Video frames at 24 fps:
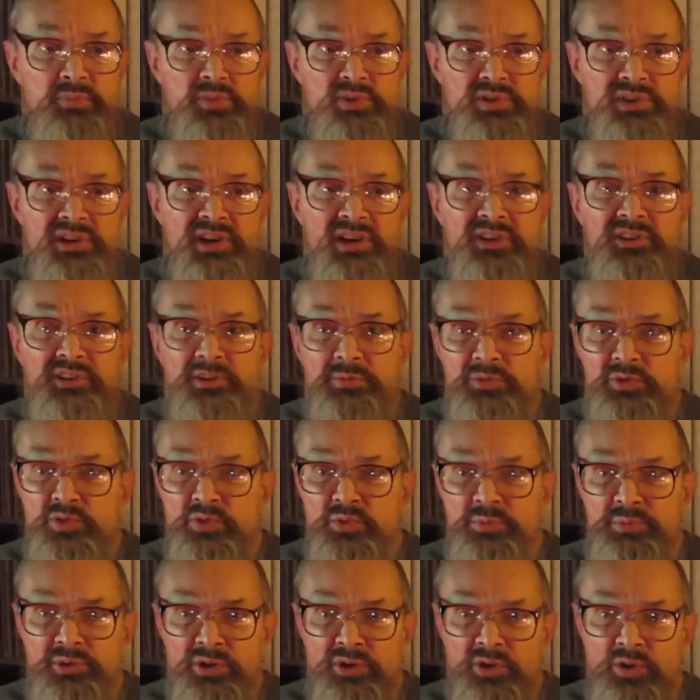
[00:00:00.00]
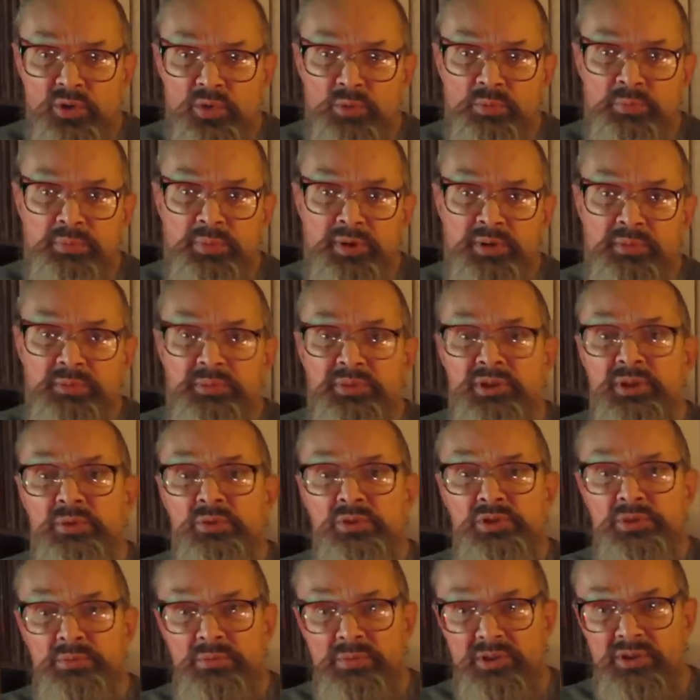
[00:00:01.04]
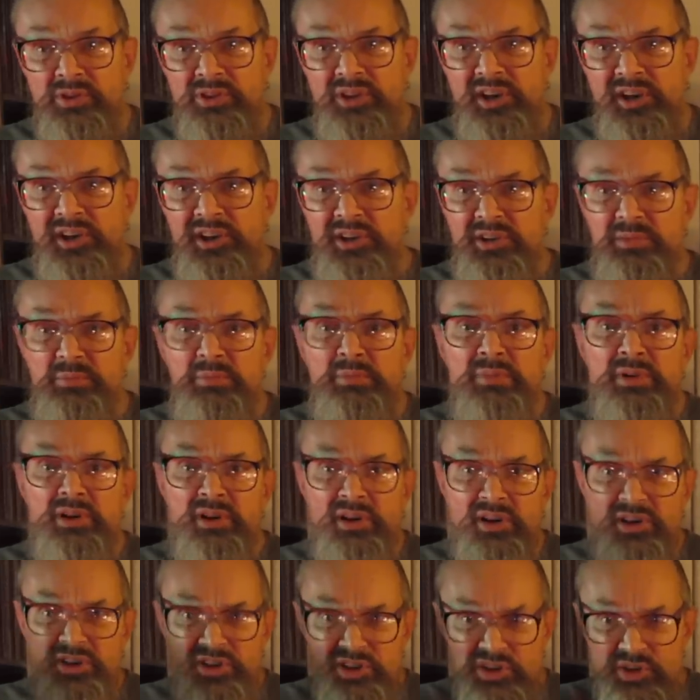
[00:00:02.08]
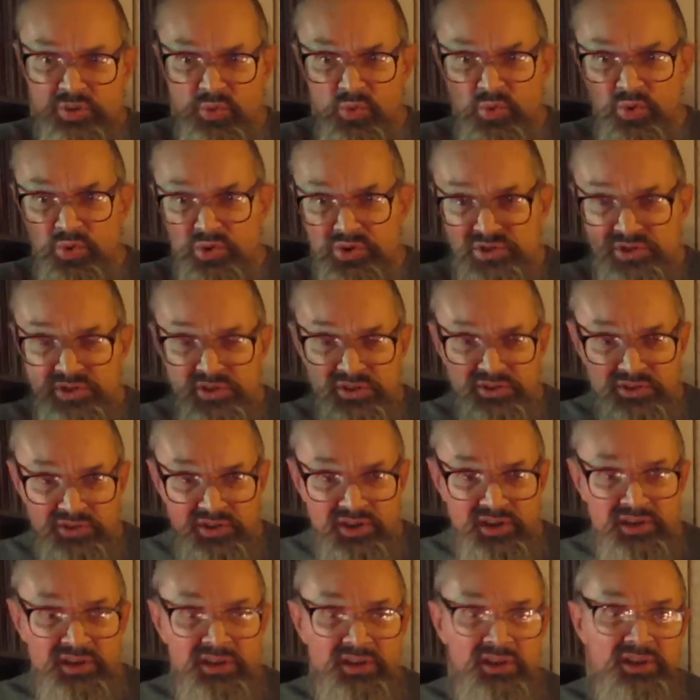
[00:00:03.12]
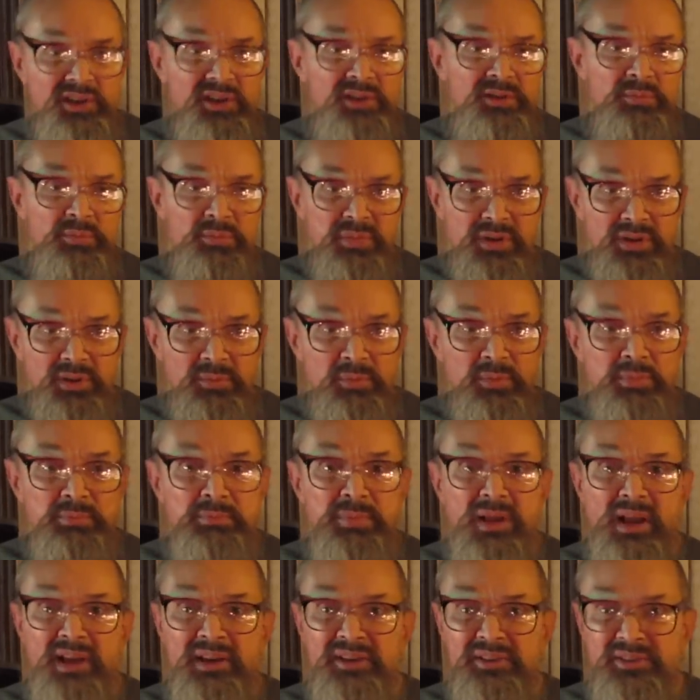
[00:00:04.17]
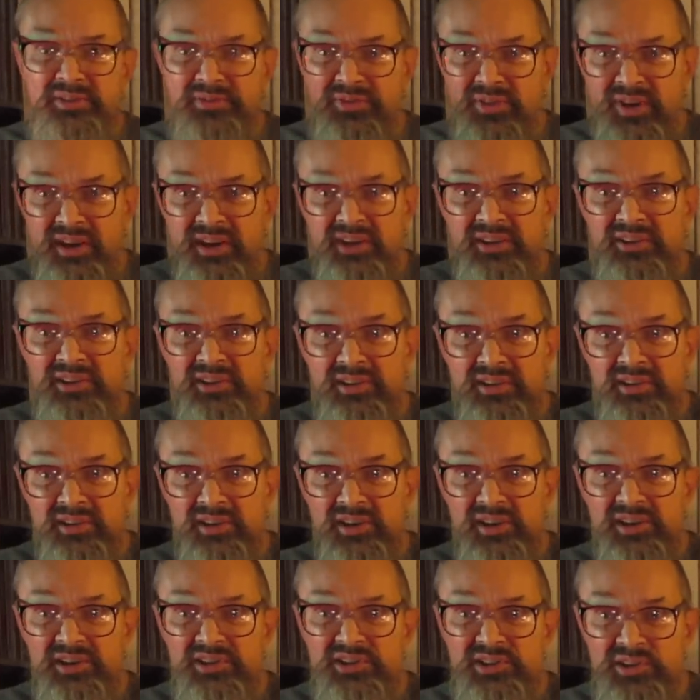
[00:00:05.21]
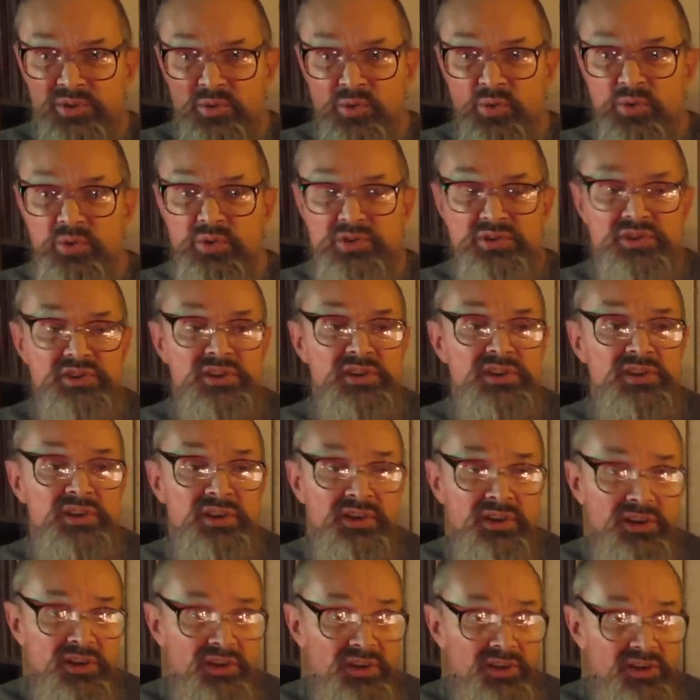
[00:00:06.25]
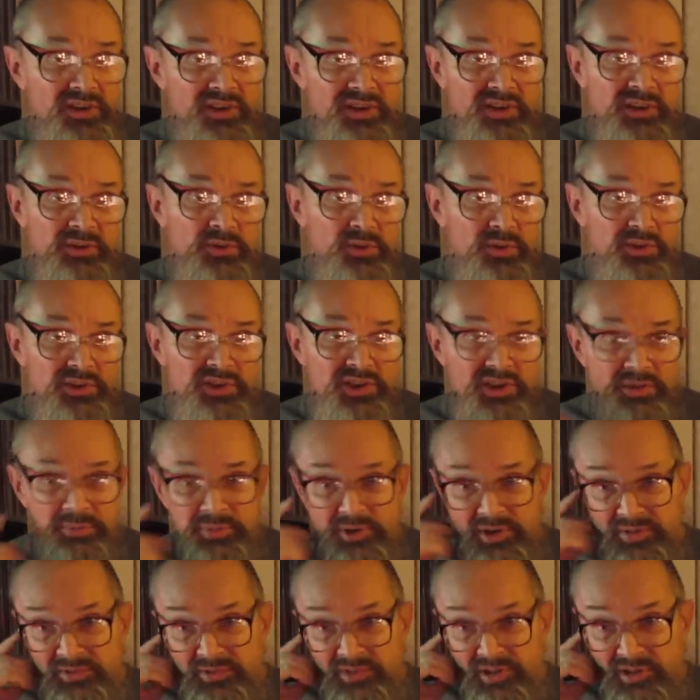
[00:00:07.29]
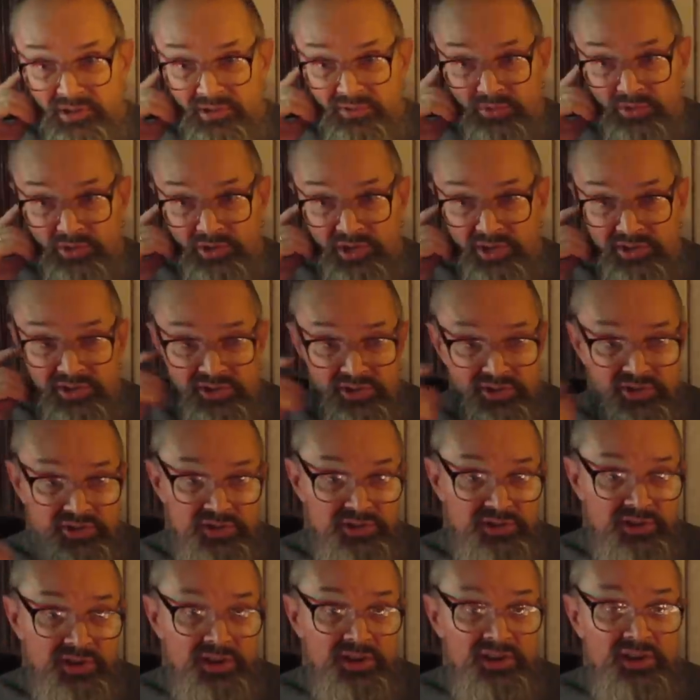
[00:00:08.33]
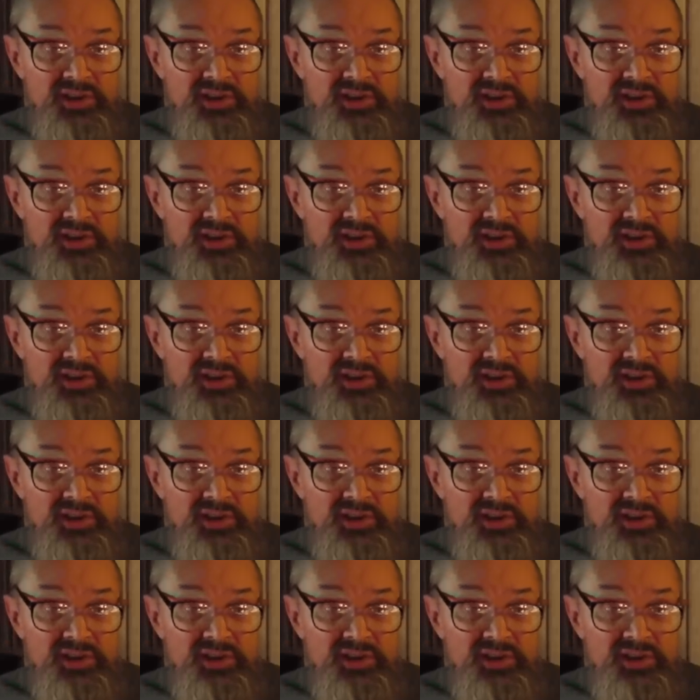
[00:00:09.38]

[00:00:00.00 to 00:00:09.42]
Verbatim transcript: музыкантом супергруппы, потому что был Крим грандиозный, да, был Blind Fate грандиозный, который не оправдал его надежд.